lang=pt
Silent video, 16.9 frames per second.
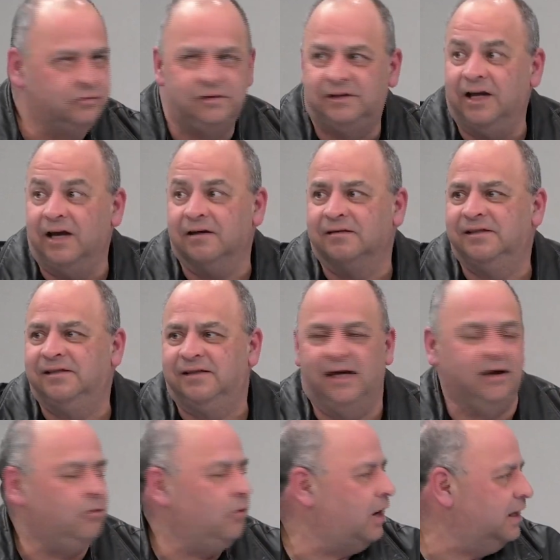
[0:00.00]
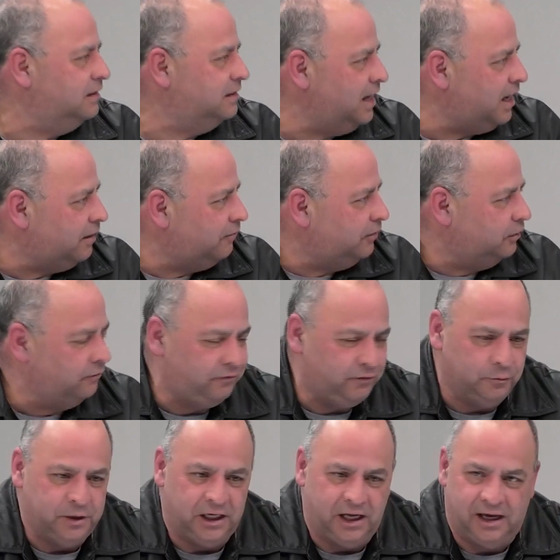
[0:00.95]
terceiro reserva é, do
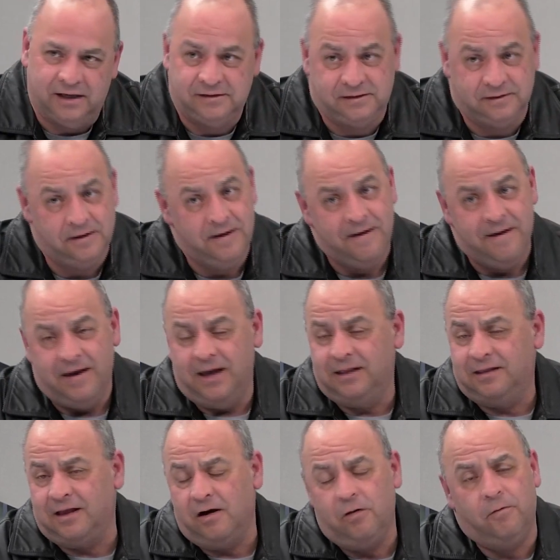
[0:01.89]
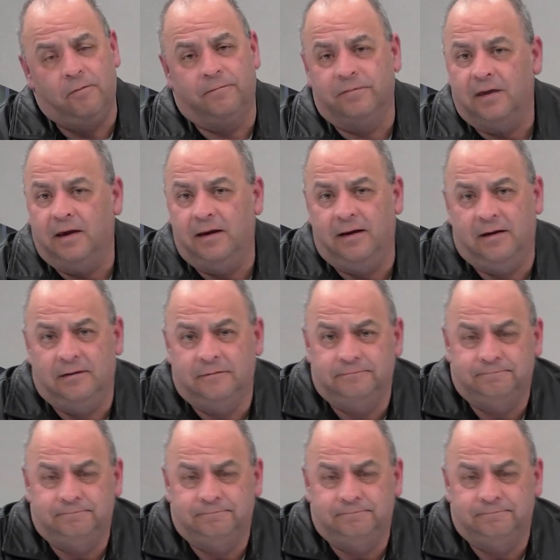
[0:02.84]
Fluminense. É então. Garoto é, da